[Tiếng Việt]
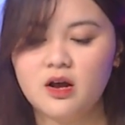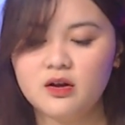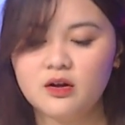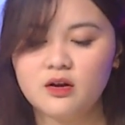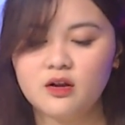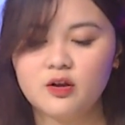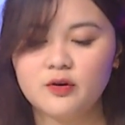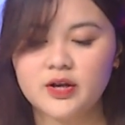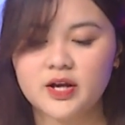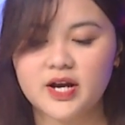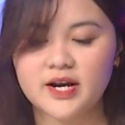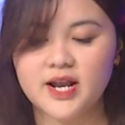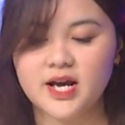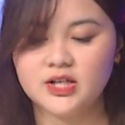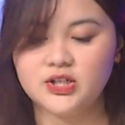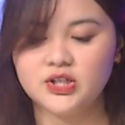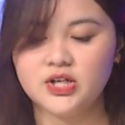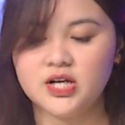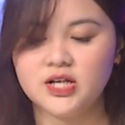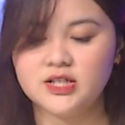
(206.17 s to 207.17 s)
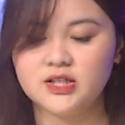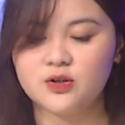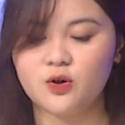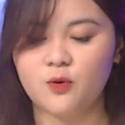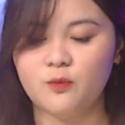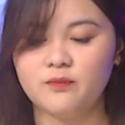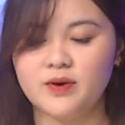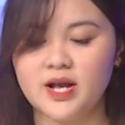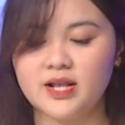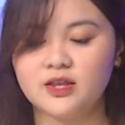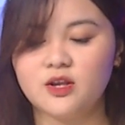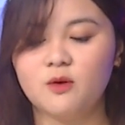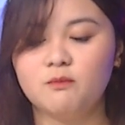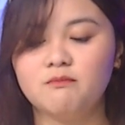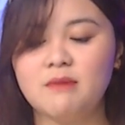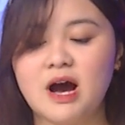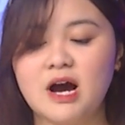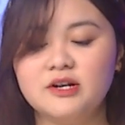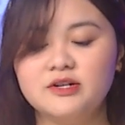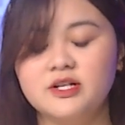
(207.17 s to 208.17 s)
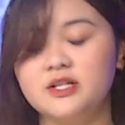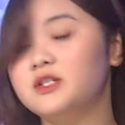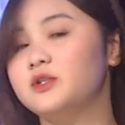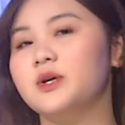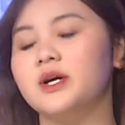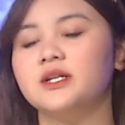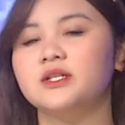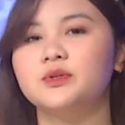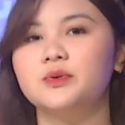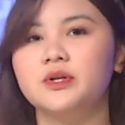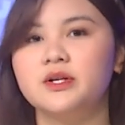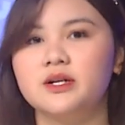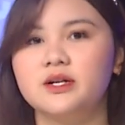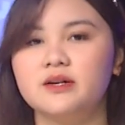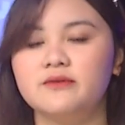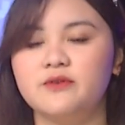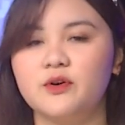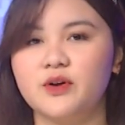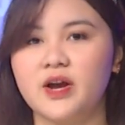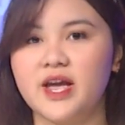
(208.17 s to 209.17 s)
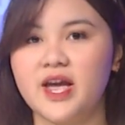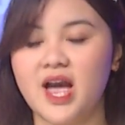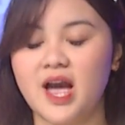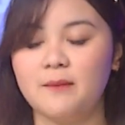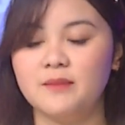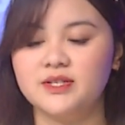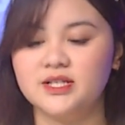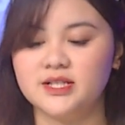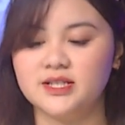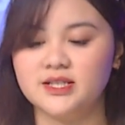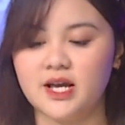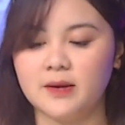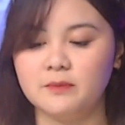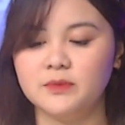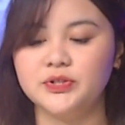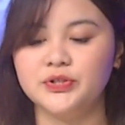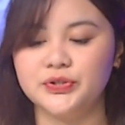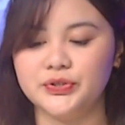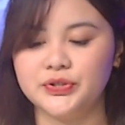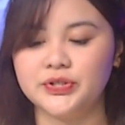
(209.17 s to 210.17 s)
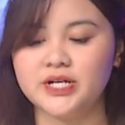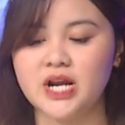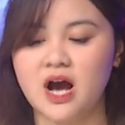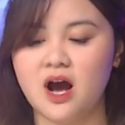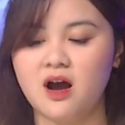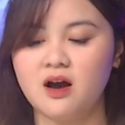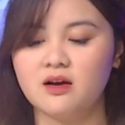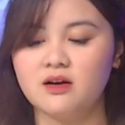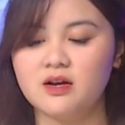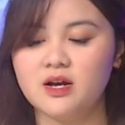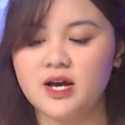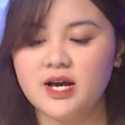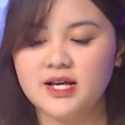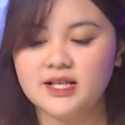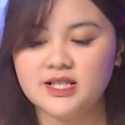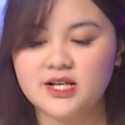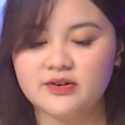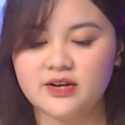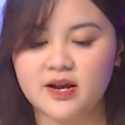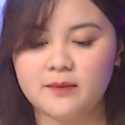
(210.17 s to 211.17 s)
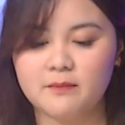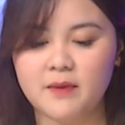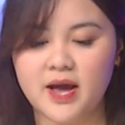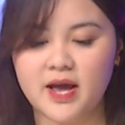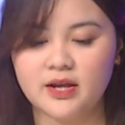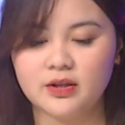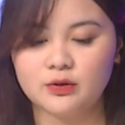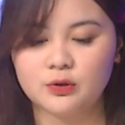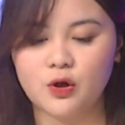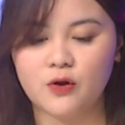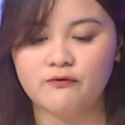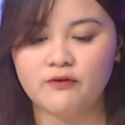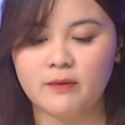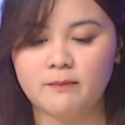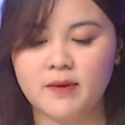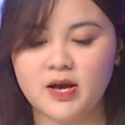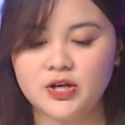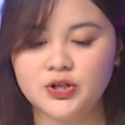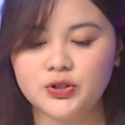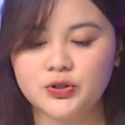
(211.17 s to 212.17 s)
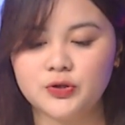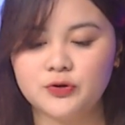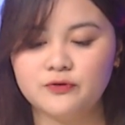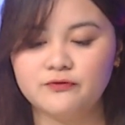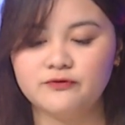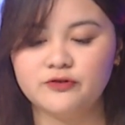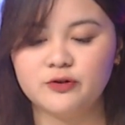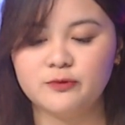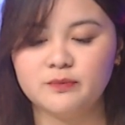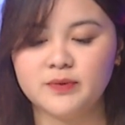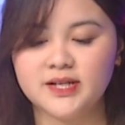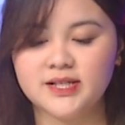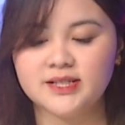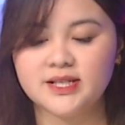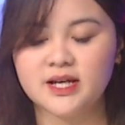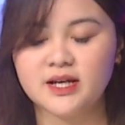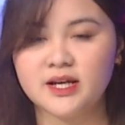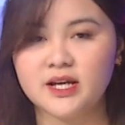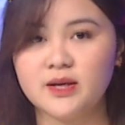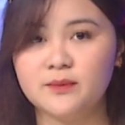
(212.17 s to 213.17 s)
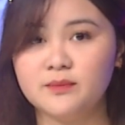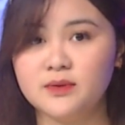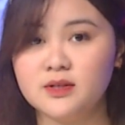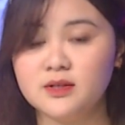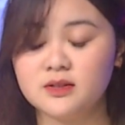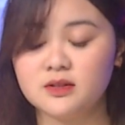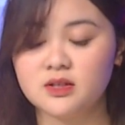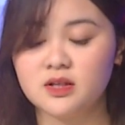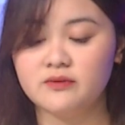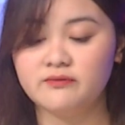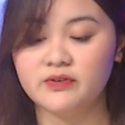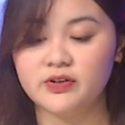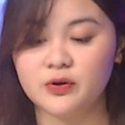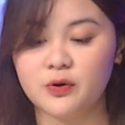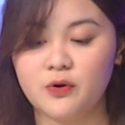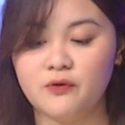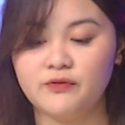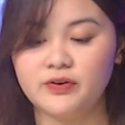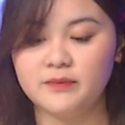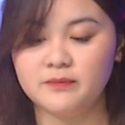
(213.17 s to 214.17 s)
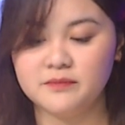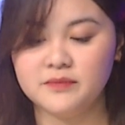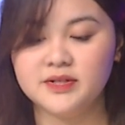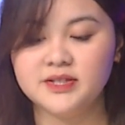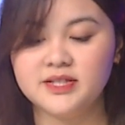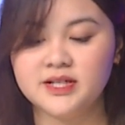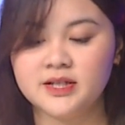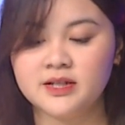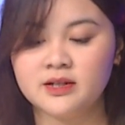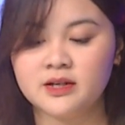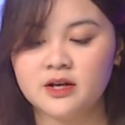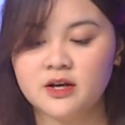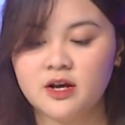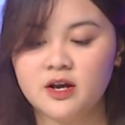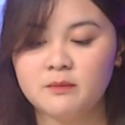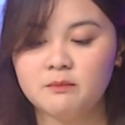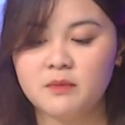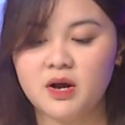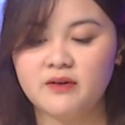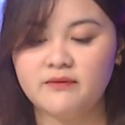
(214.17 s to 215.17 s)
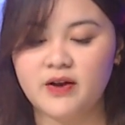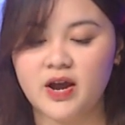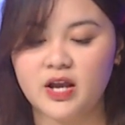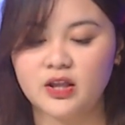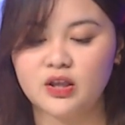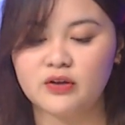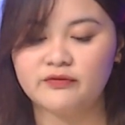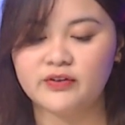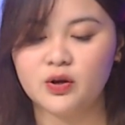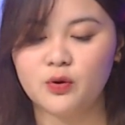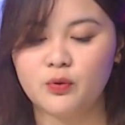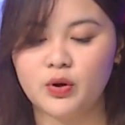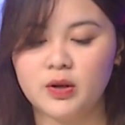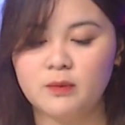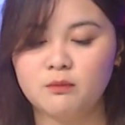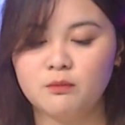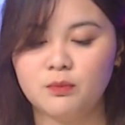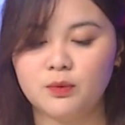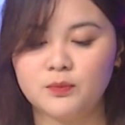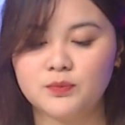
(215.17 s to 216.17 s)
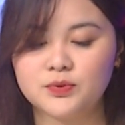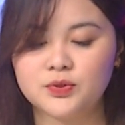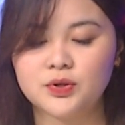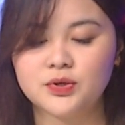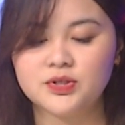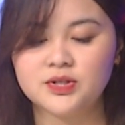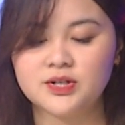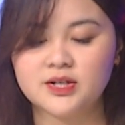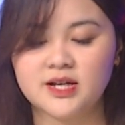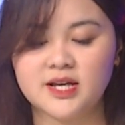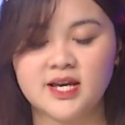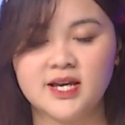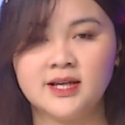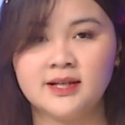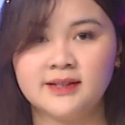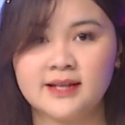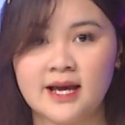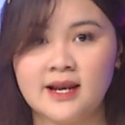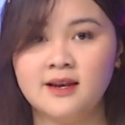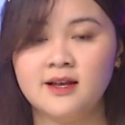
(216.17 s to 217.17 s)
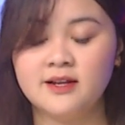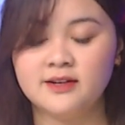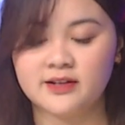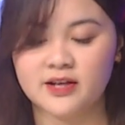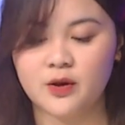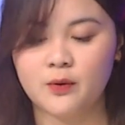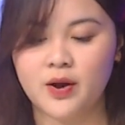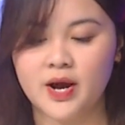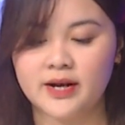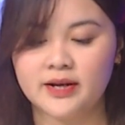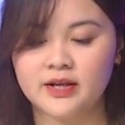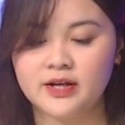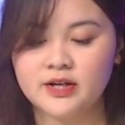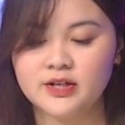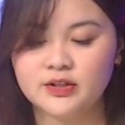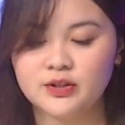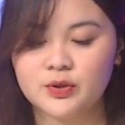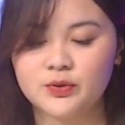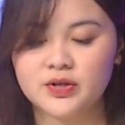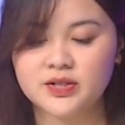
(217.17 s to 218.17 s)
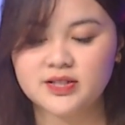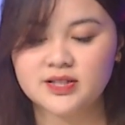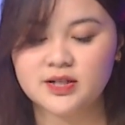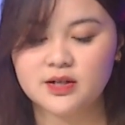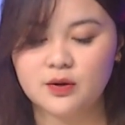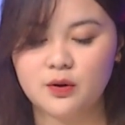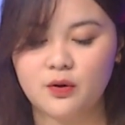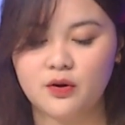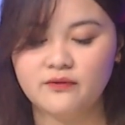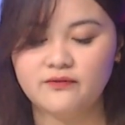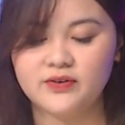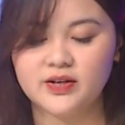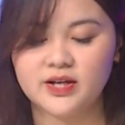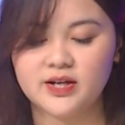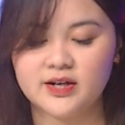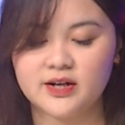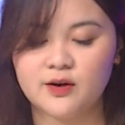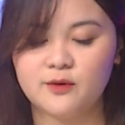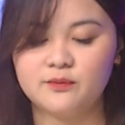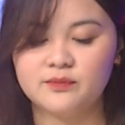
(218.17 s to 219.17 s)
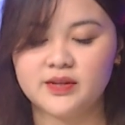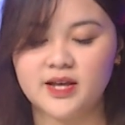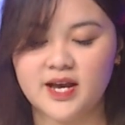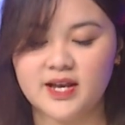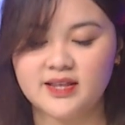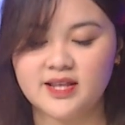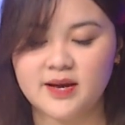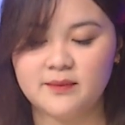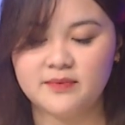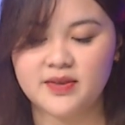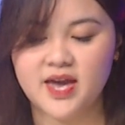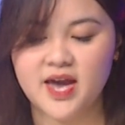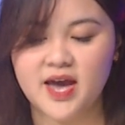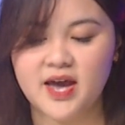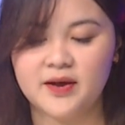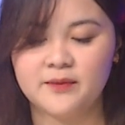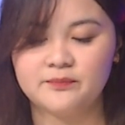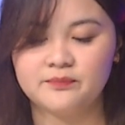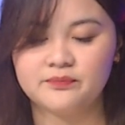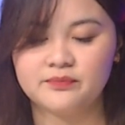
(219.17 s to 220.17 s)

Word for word: Khloe Kardashian cũng đã thông báo trên trang Twitter vào ngày 29 tháng 10 trước đó. Chào các bạn, tôi và Petru vừa mới xét nghiệm dương tính với Covid-19, bởi vậy tôi phải hủy một số sự kiện đã lên kế hoạch. Tôi rất xin lỗi vì không thể tham gia.